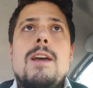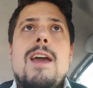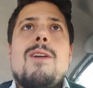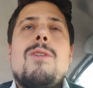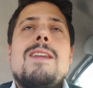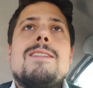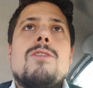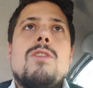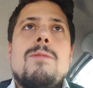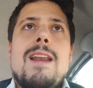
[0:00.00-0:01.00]
E quindi
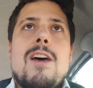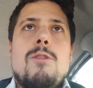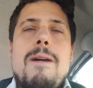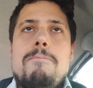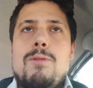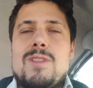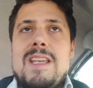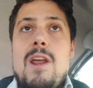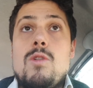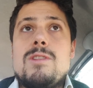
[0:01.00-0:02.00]
secondo me la Roma è
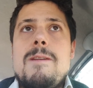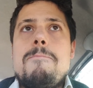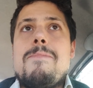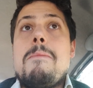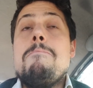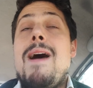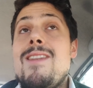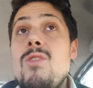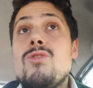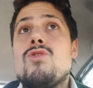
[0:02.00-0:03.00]
impostata così. Ma
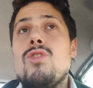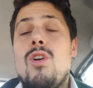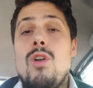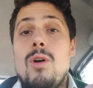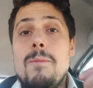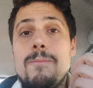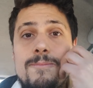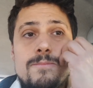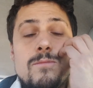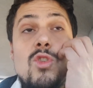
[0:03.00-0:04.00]
non solo,
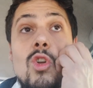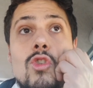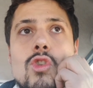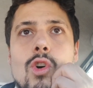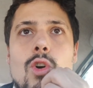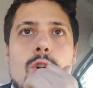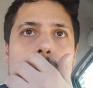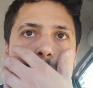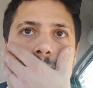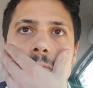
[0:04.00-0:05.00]
non solo,
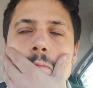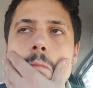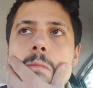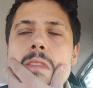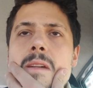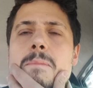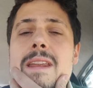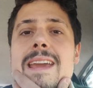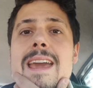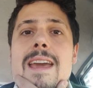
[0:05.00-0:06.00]

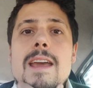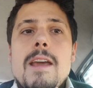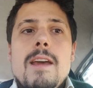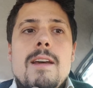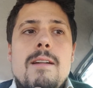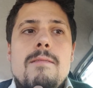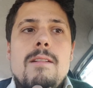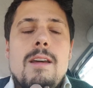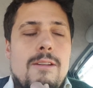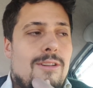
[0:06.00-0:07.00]
perché
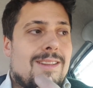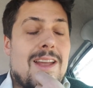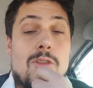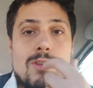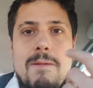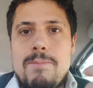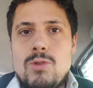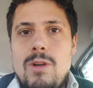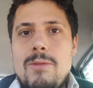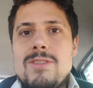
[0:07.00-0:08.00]
riflettendo sempre
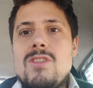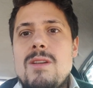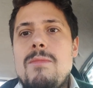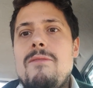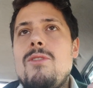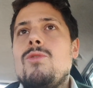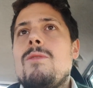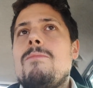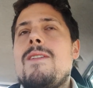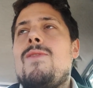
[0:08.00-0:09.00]
sulla questione mi è venuto in
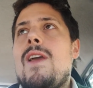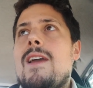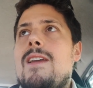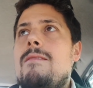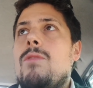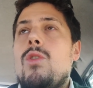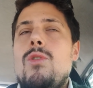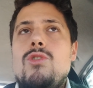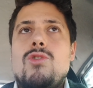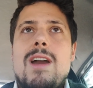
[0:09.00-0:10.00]
mente anche il modo
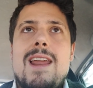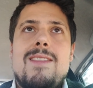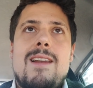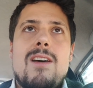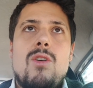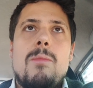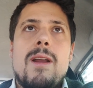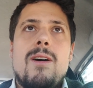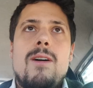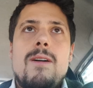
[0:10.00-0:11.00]
di giocare della Roma,
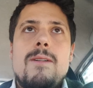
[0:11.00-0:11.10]
no?